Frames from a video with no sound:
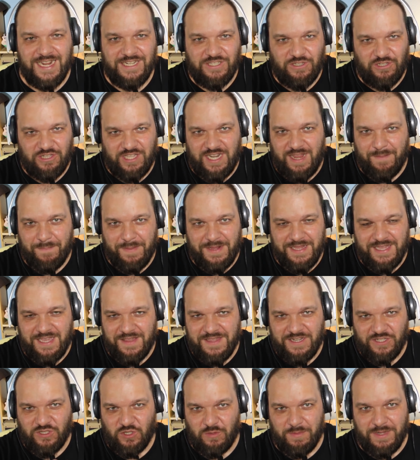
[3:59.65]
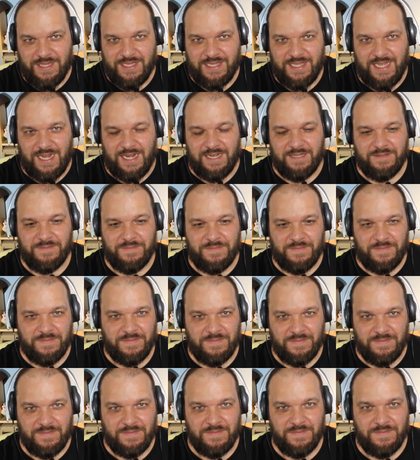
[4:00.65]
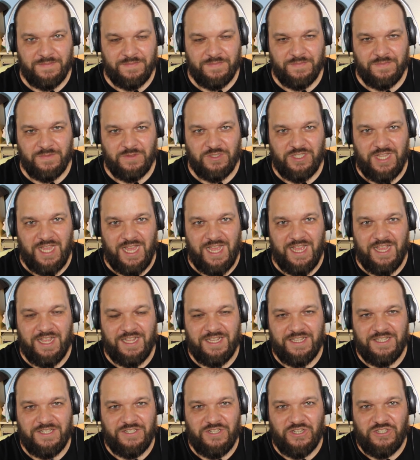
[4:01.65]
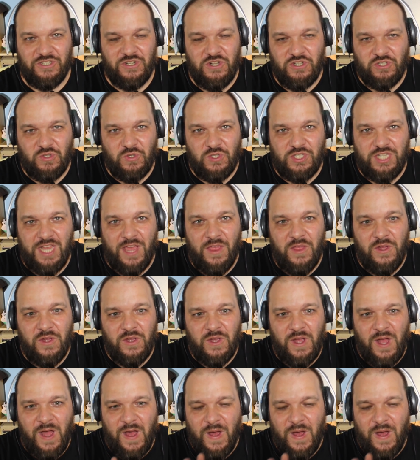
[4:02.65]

Esto tiene pinta de instrumental. O sea, yo solo he escuchado